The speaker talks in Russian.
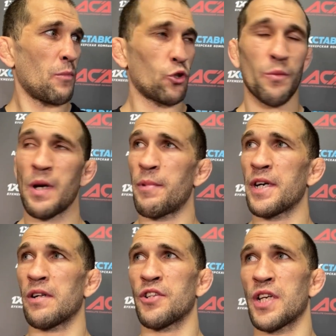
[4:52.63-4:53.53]
Потом я
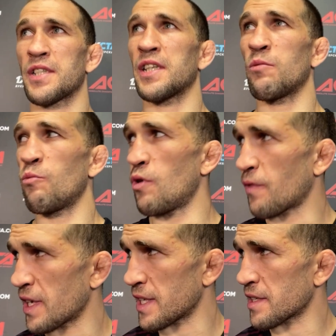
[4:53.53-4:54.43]
поехал сейчас к этому бою в
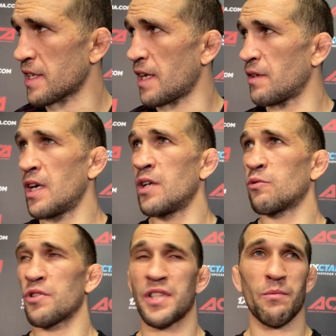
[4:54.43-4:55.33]
Казахстан.
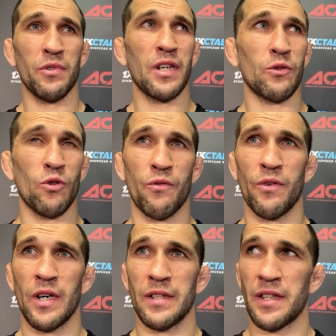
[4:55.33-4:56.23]
То есть я был готов
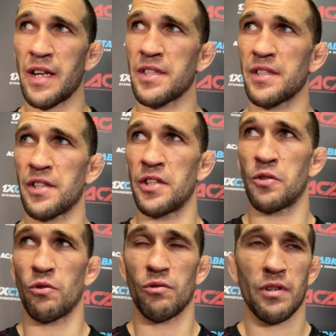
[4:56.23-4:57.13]
драться за
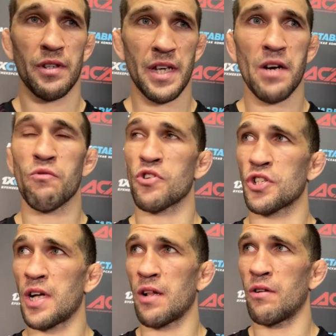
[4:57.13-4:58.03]
титул. Я его
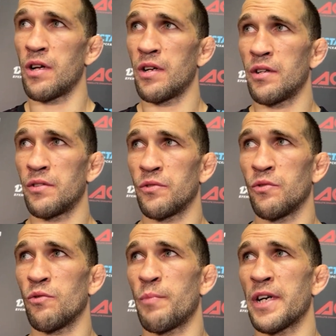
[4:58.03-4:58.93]
ждал.
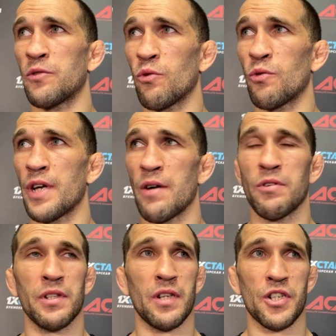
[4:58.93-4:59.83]
Но по итогу я его
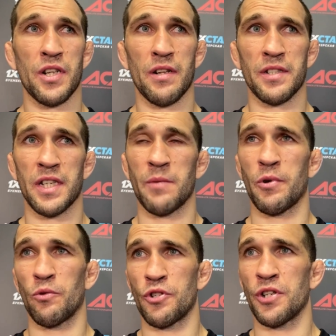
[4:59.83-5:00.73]
не дождался и не
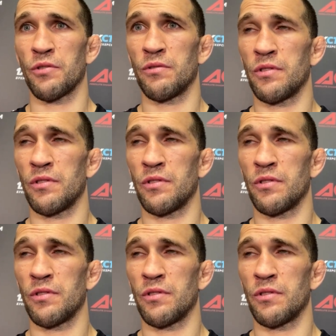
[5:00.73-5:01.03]
получил.